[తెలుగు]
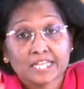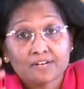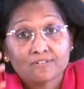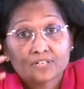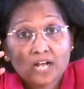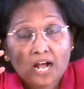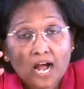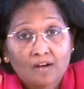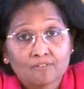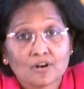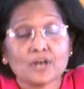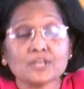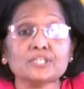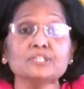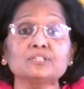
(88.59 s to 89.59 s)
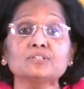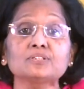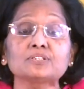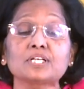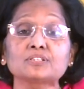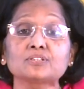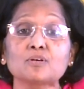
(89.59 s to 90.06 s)
దేవుడు ఆ
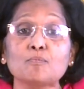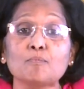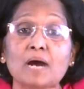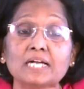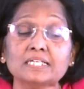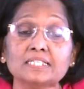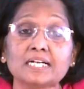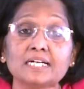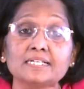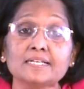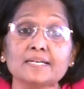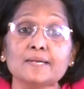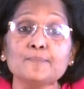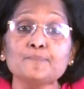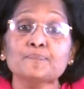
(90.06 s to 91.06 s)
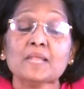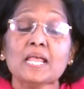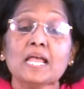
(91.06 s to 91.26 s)
వాక్యంతో తనతో మాట్లాడి